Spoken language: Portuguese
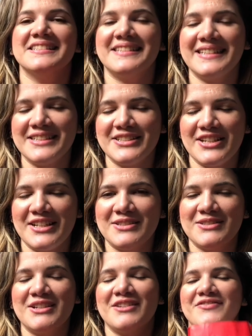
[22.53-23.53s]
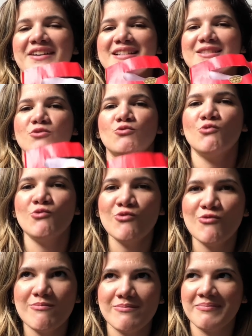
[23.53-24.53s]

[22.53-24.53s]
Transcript: Sim, gente, já faz um,